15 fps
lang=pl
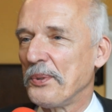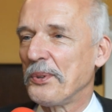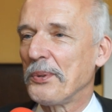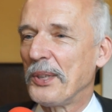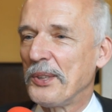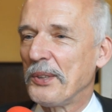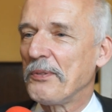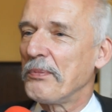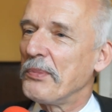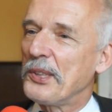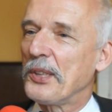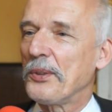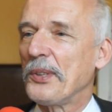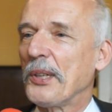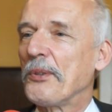słuchajcie,
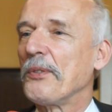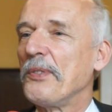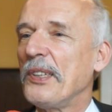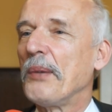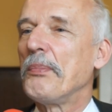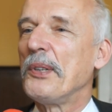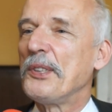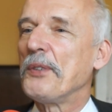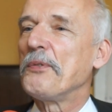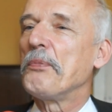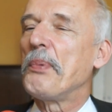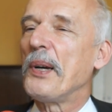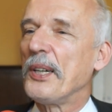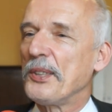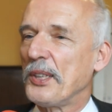wymyślcie coś na Korwina, byliście w
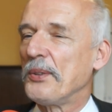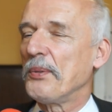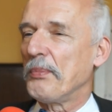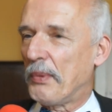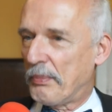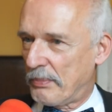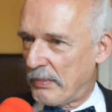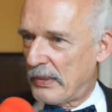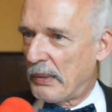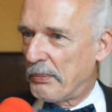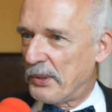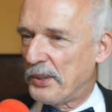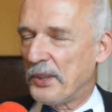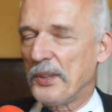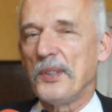UPR-ze, to mam, mam, na
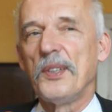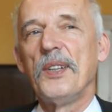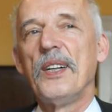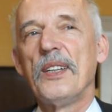myśli.